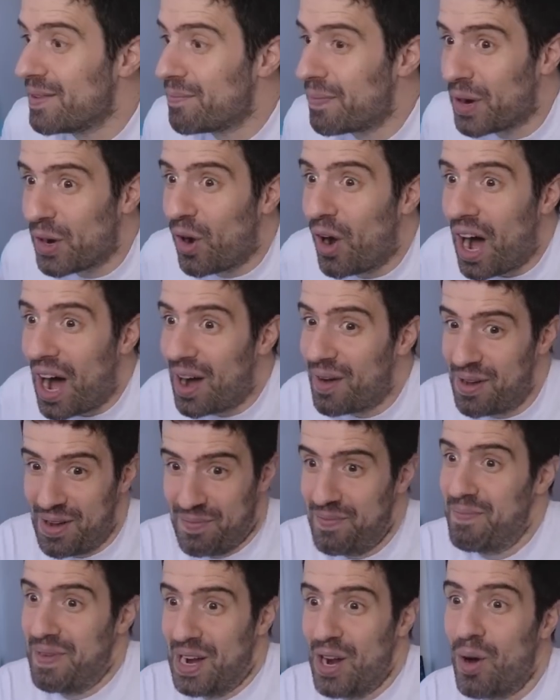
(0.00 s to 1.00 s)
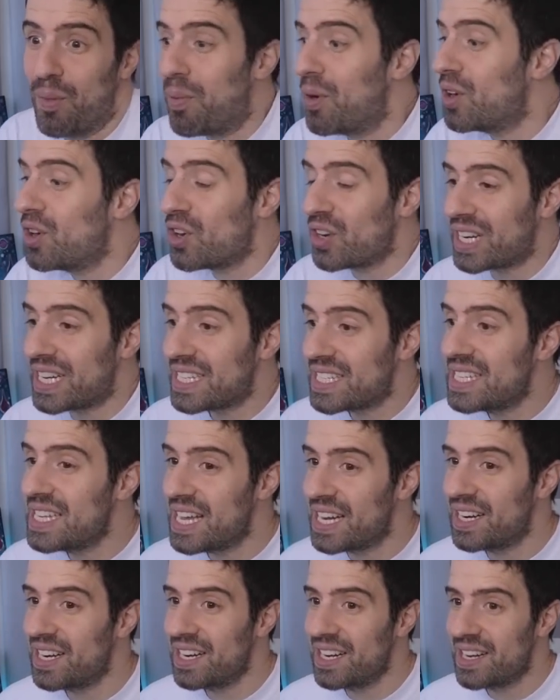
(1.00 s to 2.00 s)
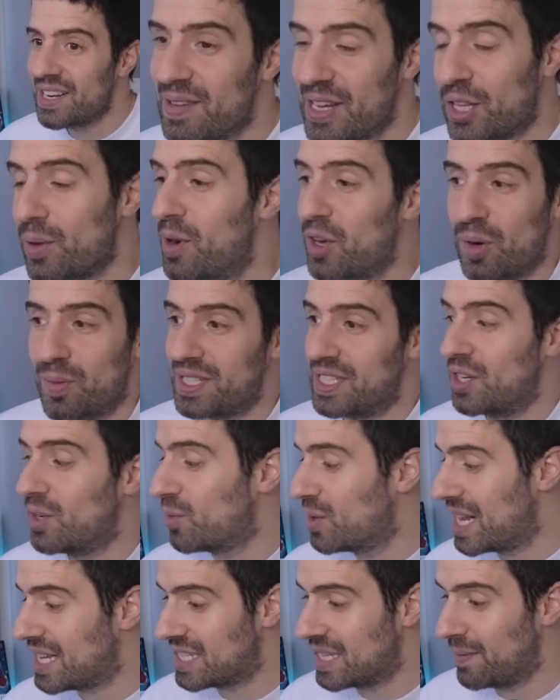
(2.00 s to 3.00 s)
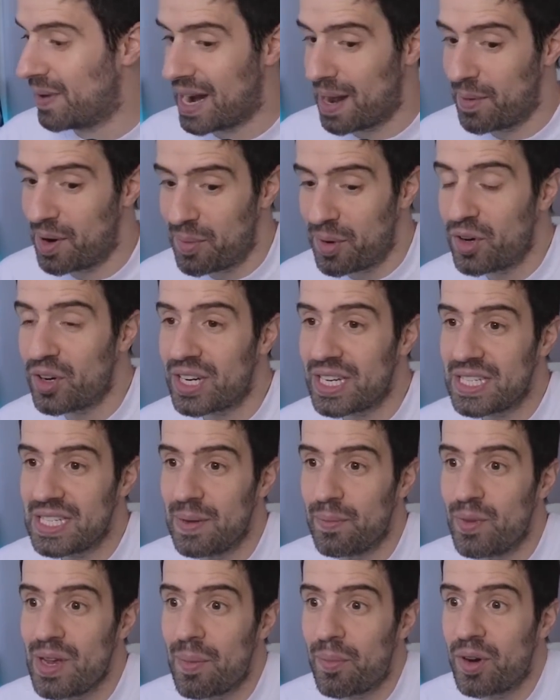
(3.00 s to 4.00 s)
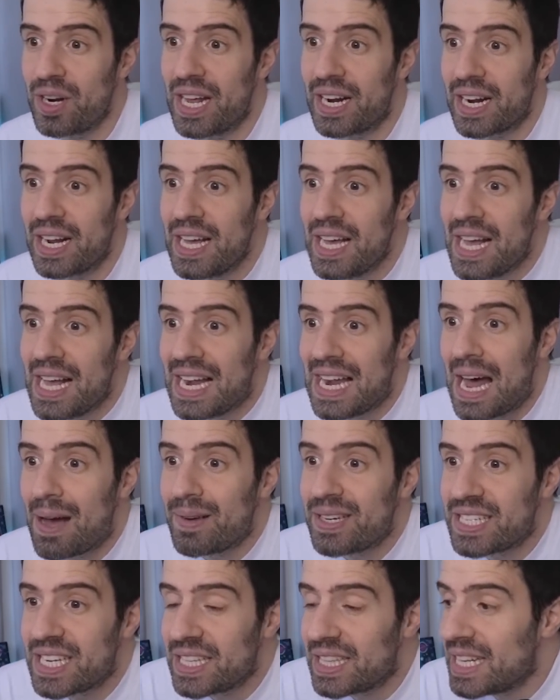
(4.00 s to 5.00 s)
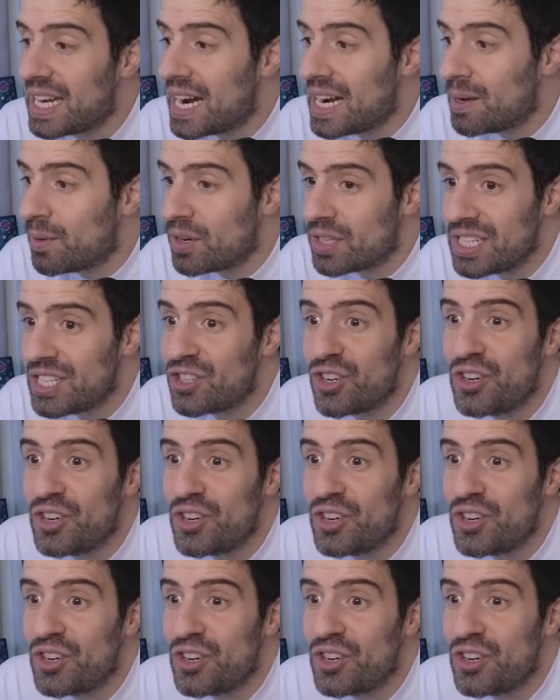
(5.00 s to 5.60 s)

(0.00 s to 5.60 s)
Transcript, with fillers: Pero me lo pongo recién, esto me lo compré hace como una semana, me lo pongo recién, voy a poner la billetera en el bolsillo